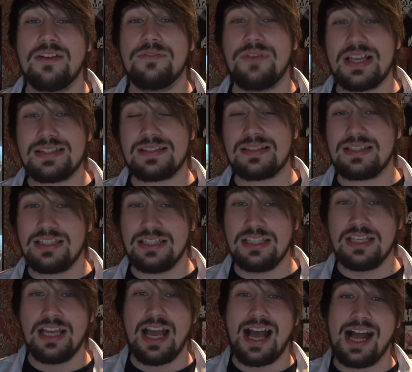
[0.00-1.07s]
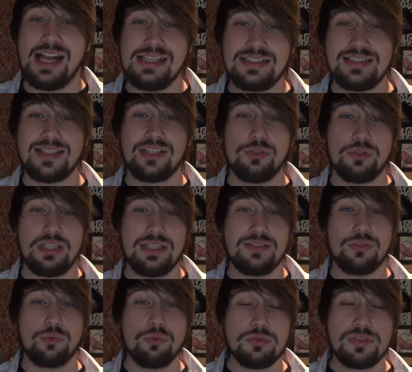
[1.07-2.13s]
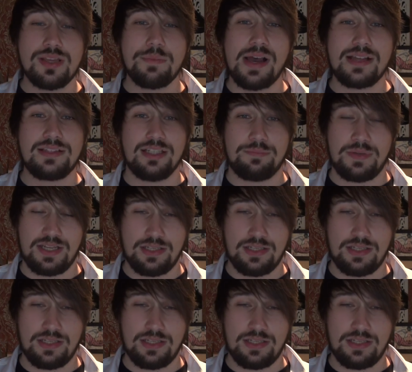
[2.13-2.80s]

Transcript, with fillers: was die alte Trilogie so gut gemacht hat bei